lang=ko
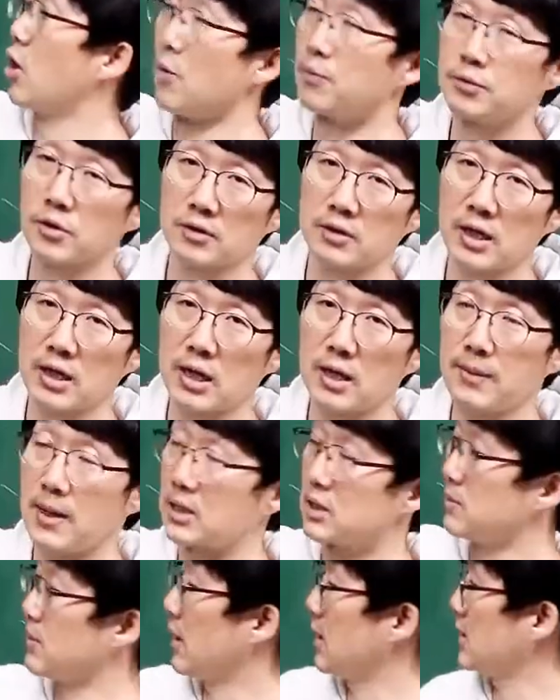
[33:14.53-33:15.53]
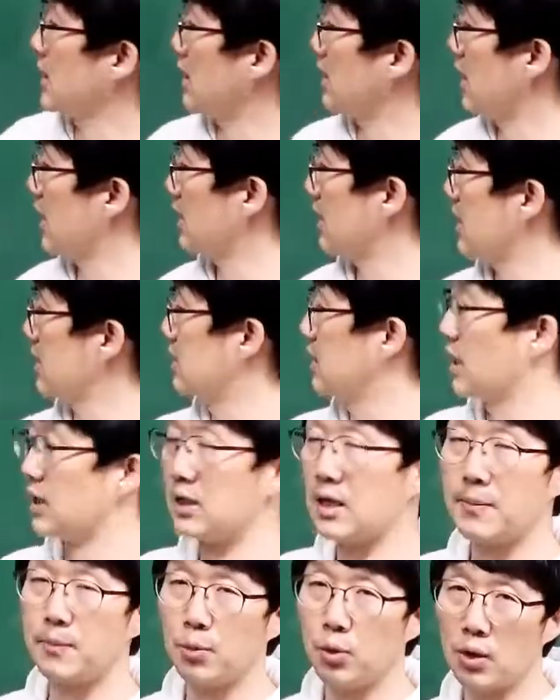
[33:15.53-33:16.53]
없었다가 마지막에 사나이가 그
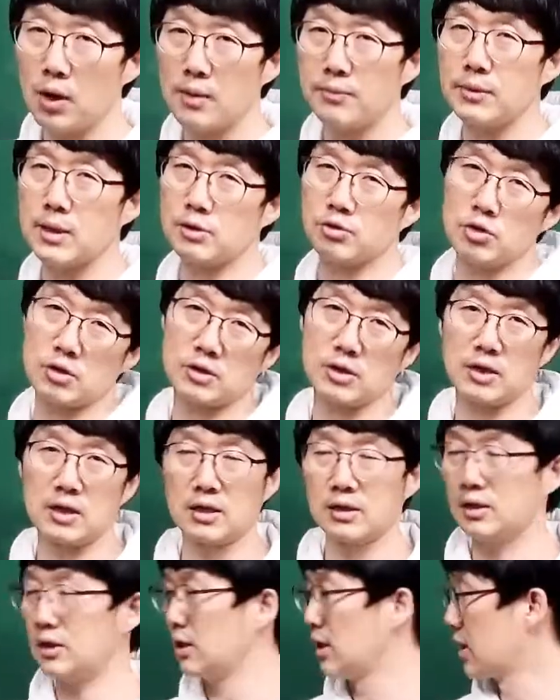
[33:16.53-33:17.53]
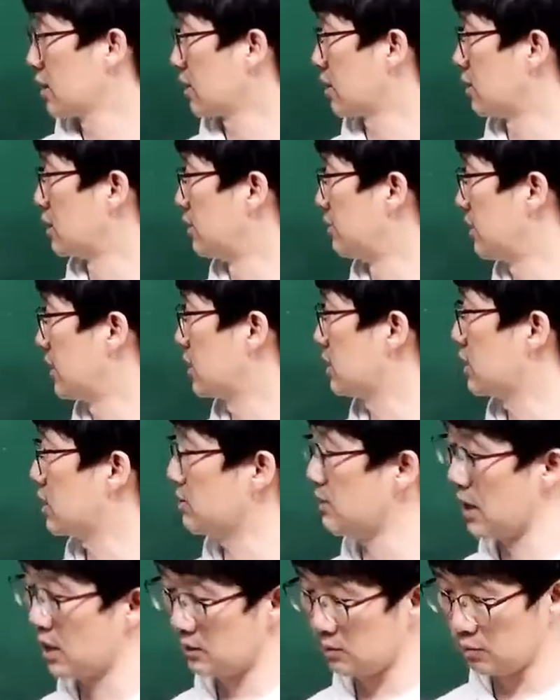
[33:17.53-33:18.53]
안에 포함될 수 있다라는 그런 의미를
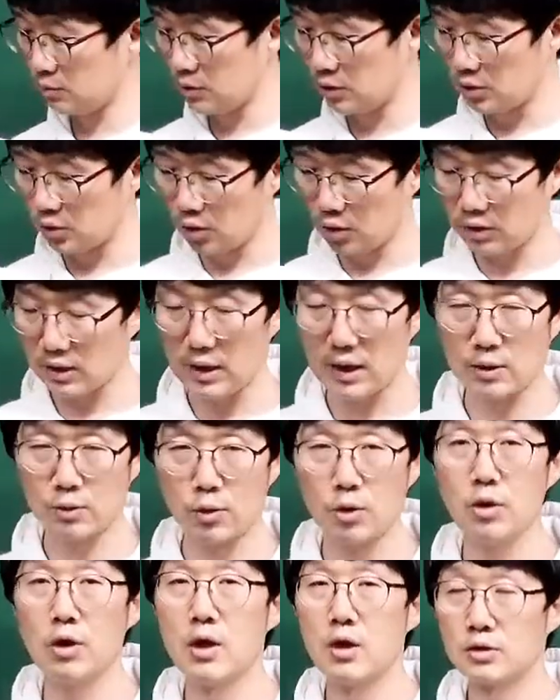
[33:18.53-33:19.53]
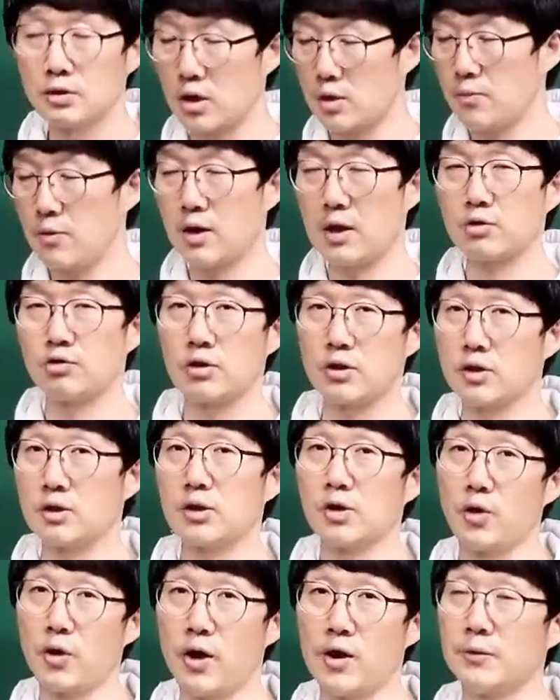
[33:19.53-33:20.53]
심한 부분이 들어있다라고 설명할 수
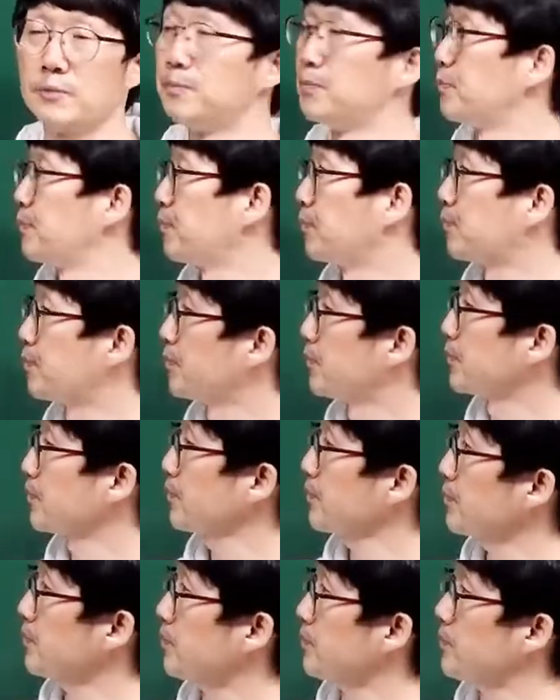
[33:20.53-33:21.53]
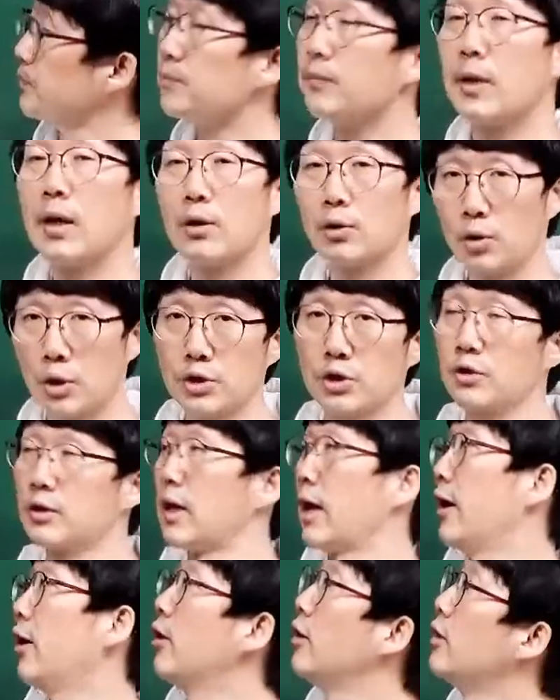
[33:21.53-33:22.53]
있는 거예요.
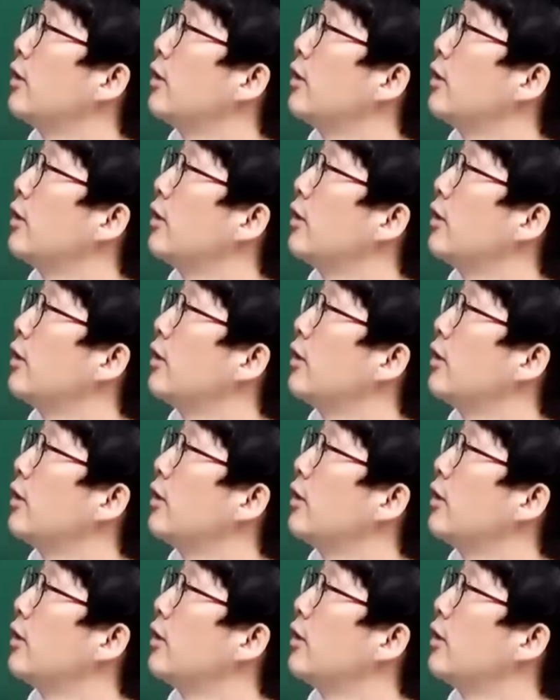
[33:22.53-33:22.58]
되셨나요?